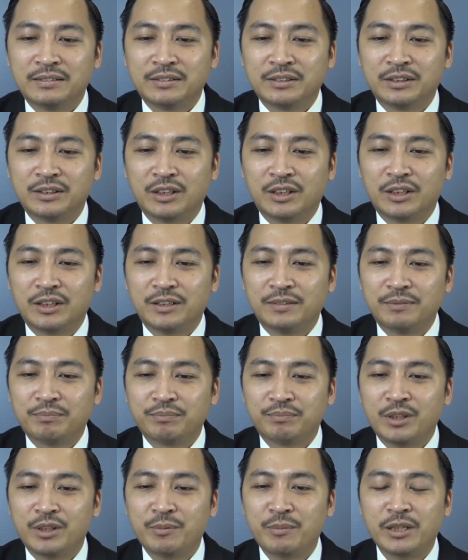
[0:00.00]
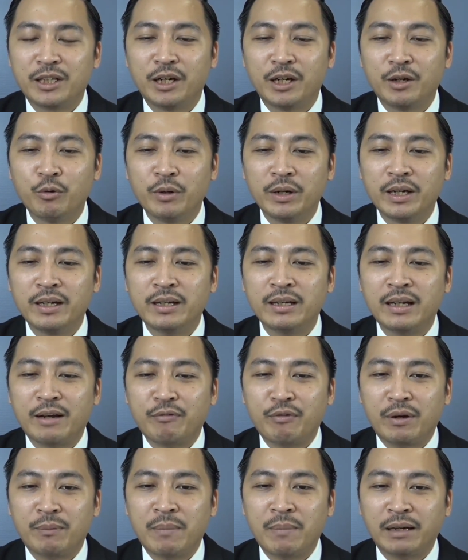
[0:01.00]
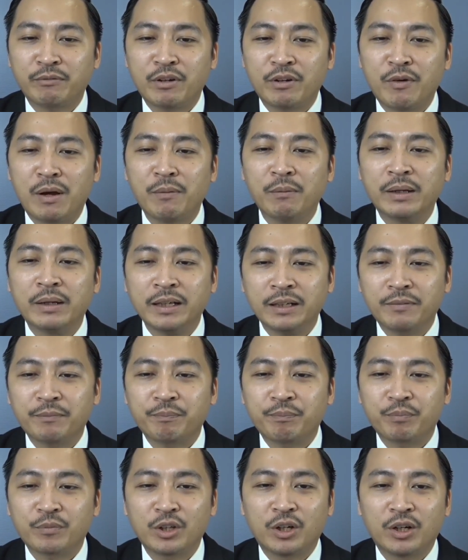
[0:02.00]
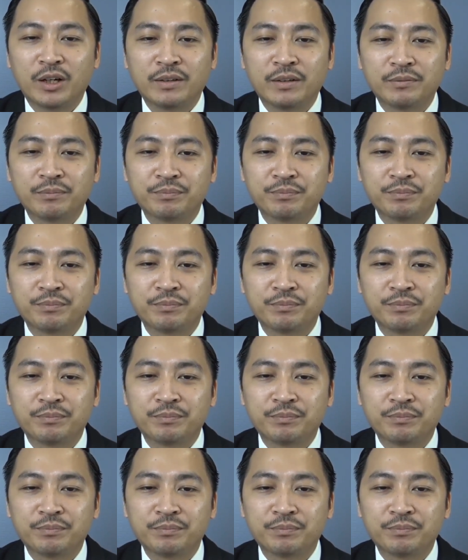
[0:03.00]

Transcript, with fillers: rồi nhưng mà lưu ý là phải mạnh về pháp lý rồi